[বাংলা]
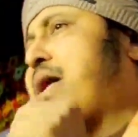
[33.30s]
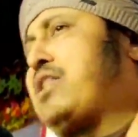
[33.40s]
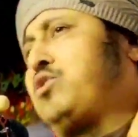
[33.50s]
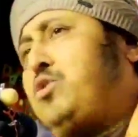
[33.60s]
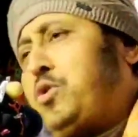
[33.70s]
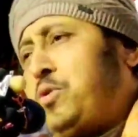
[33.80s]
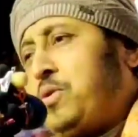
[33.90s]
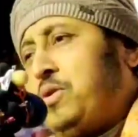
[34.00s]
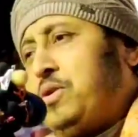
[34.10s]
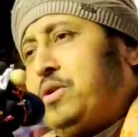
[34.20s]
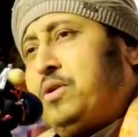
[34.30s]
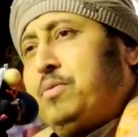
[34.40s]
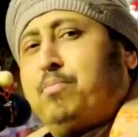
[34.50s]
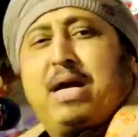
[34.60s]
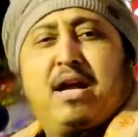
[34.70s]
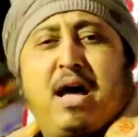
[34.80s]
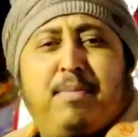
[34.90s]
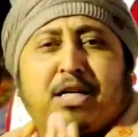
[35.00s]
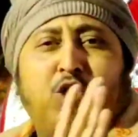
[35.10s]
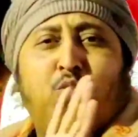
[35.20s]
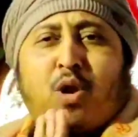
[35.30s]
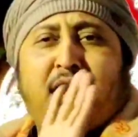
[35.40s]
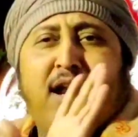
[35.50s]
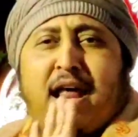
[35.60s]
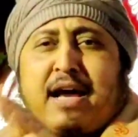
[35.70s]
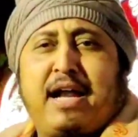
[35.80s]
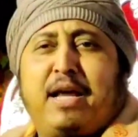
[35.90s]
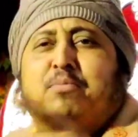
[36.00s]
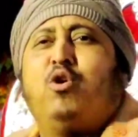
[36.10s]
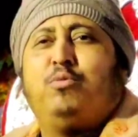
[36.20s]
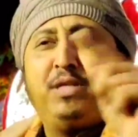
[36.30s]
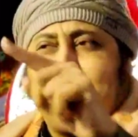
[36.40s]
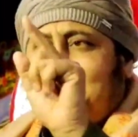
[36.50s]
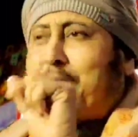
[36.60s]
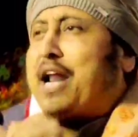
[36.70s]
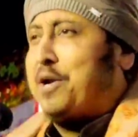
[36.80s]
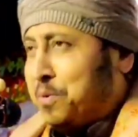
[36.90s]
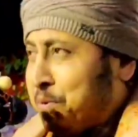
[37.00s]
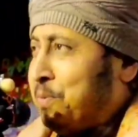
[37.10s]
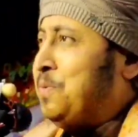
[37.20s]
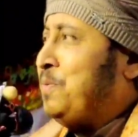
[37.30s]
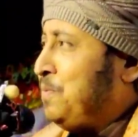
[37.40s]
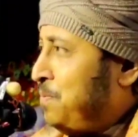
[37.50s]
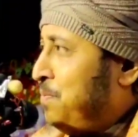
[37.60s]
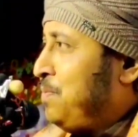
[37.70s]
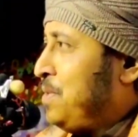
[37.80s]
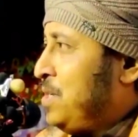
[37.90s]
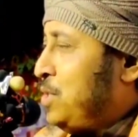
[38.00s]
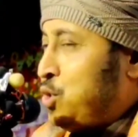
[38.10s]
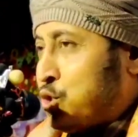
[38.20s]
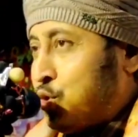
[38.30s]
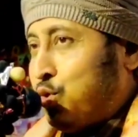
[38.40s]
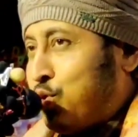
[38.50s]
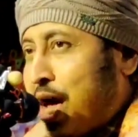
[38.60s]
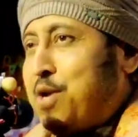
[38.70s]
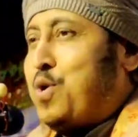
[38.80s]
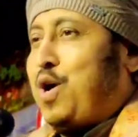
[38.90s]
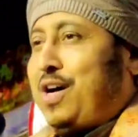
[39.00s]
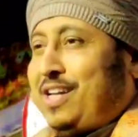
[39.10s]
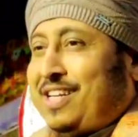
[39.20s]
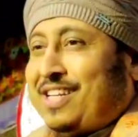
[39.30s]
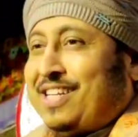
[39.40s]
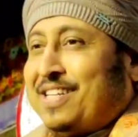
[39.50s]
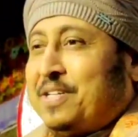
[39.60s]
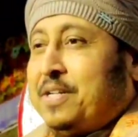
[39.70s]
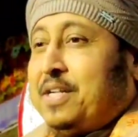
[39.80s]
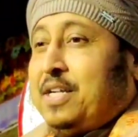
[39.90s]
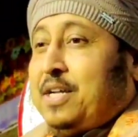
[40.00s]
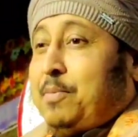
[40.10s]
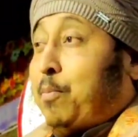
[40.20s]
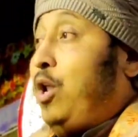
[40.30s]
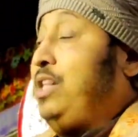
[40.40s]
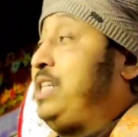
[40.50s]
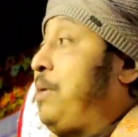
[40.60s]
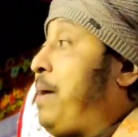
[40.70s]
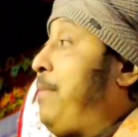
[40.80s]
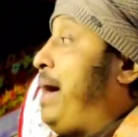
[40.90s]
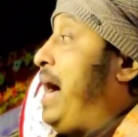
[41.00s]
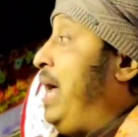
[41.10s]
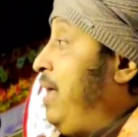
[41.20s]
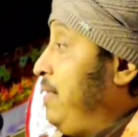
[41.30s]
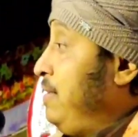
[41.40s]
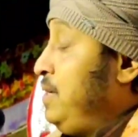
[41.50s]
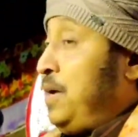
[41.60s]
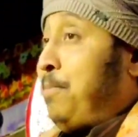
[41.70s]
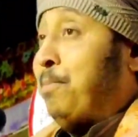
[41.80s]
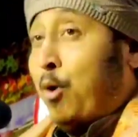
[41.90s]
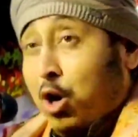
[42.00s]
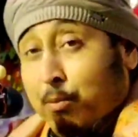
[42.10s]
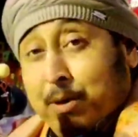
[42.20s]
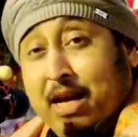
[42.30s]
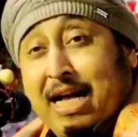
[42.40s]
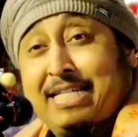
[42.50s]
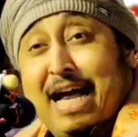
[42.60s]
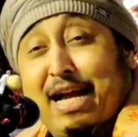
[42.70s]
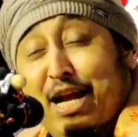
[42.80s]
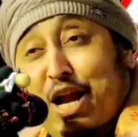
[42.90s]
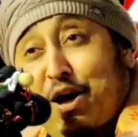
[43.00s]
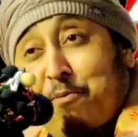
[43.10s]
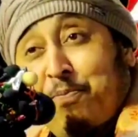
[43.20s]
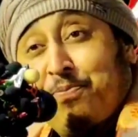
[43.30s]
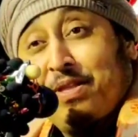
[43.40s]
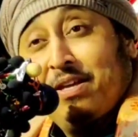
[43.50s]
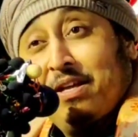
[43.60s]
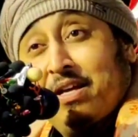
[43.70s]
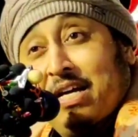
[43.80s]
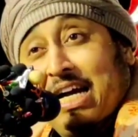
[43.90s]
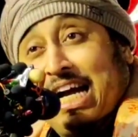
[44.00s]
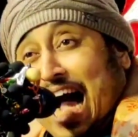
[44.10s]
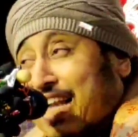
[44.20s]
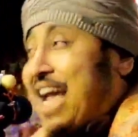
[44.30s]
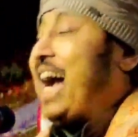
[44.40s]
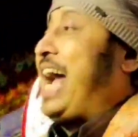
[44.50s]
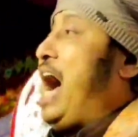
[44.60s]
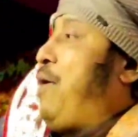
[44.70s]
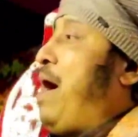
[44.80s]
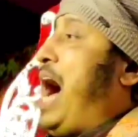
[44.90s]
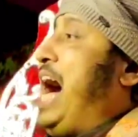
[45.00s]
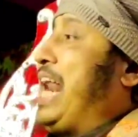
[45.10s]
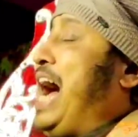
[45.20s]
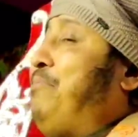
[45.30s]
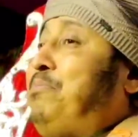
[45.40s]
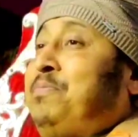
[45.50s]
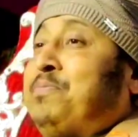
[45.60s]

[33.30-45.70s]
মারাত্মক মানে নামাজ কোরআনে লেখা নাই মৌলবিদের বানানো শুধু তাই নয় বলছে বাবা মৌলবিরা জানে না গাঁজা খাওয়া হারাম